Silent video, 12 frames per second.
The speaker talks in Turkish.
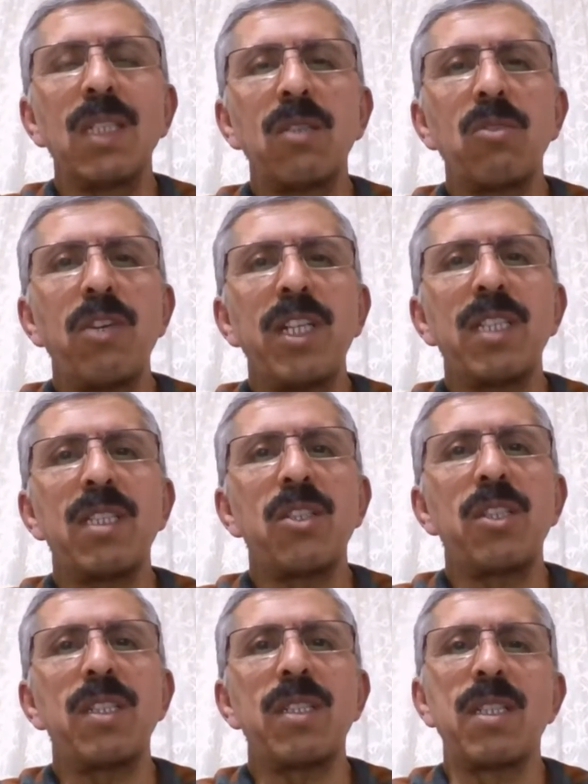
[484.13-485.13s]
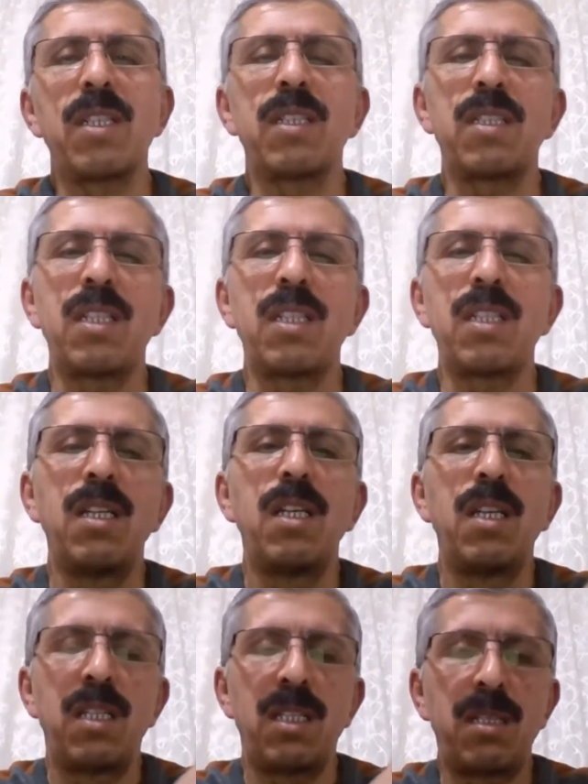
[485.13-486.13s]
gören teşhis eden ki
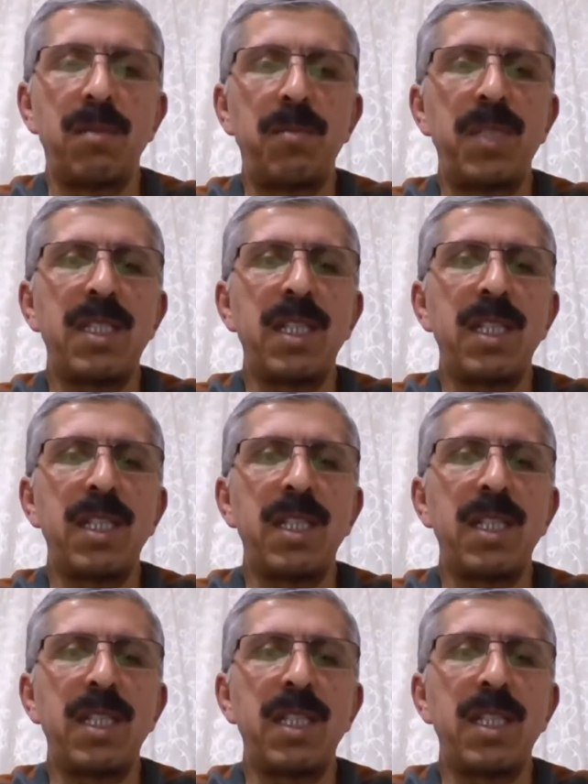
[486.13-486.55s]
e,